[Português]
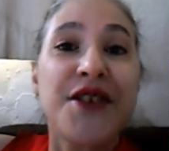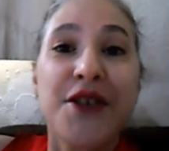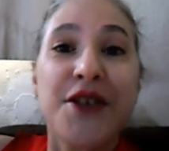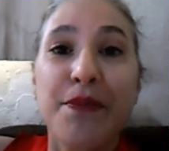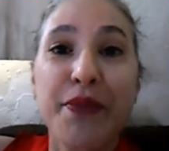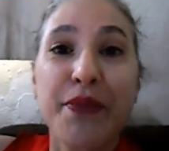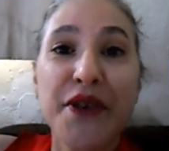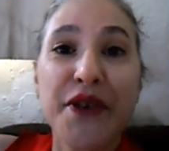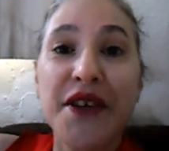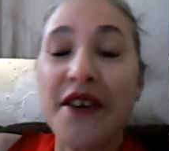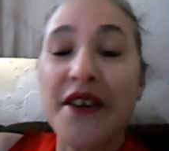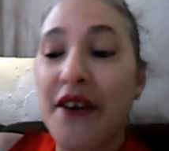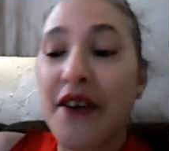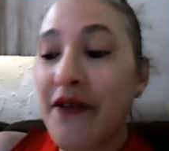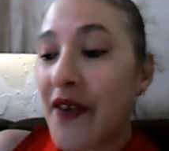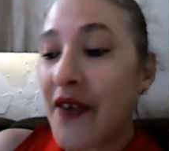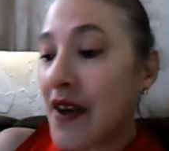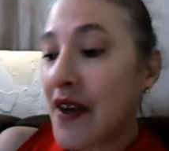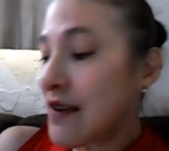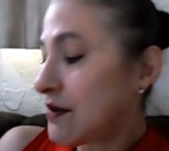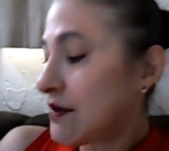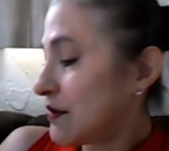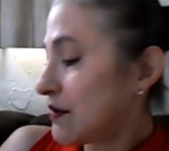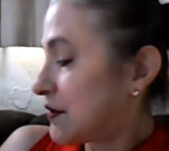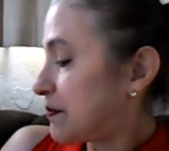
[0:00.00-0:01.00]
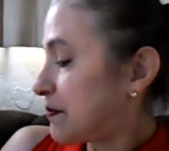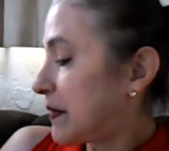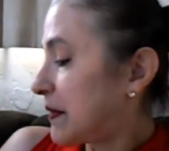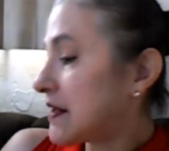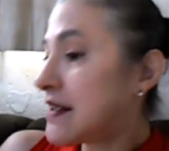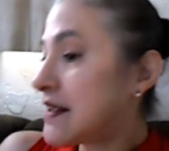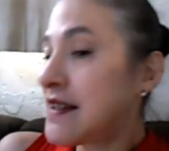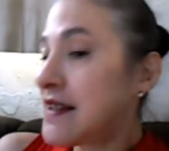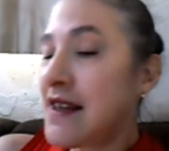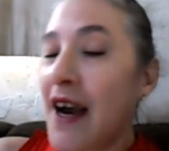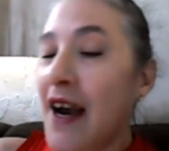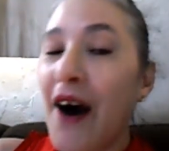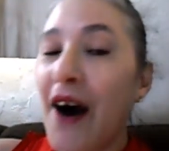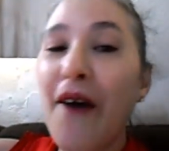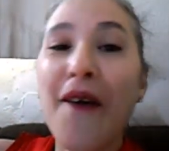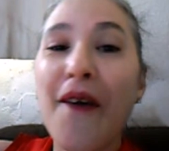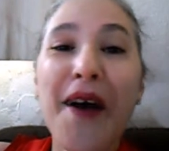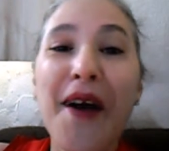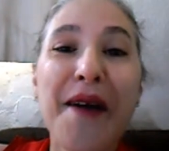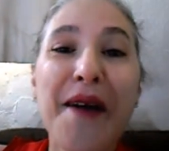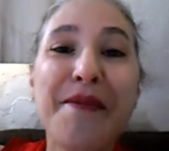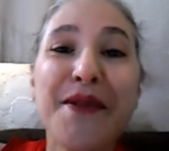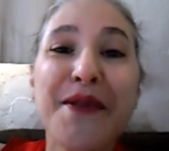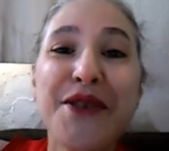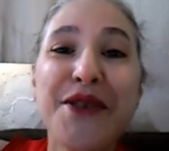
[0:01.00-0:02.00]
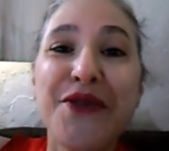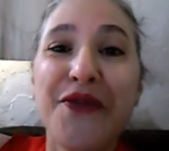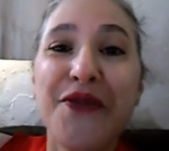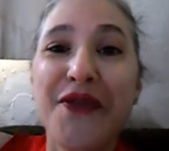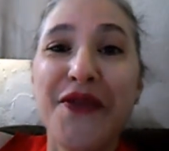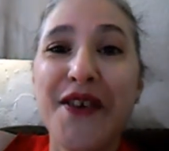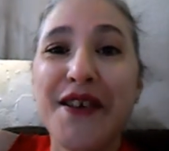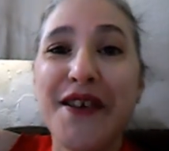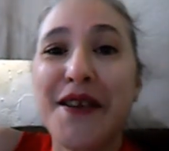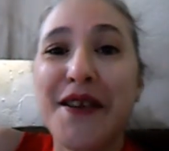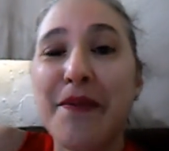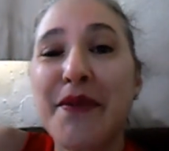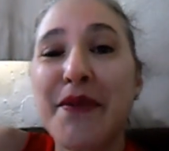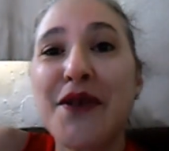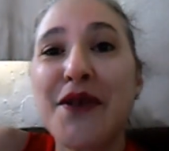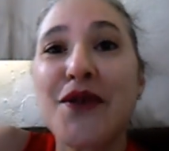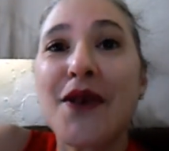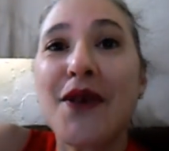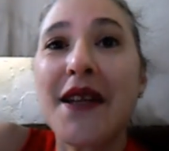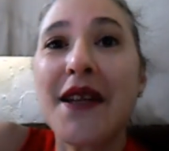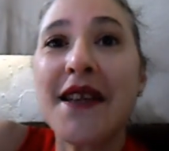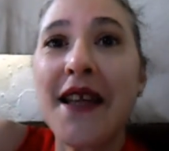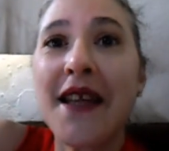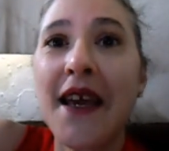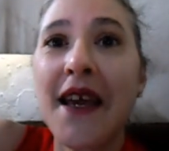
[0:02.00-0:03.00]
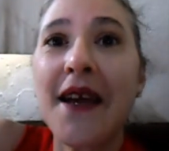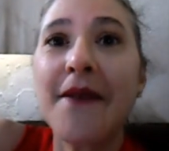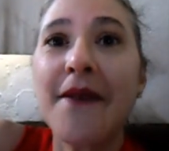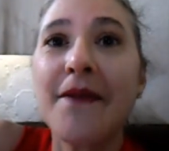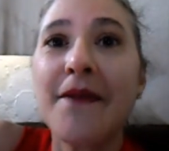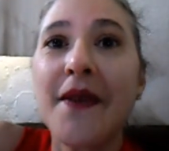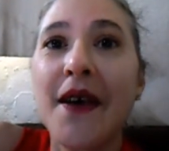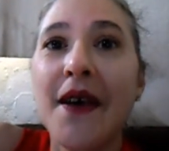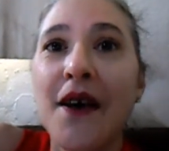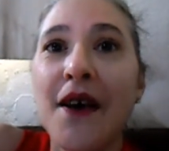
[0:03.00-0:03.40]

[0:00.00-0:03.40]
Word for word: tipo, evento especial é muito difícil a pessoa ter.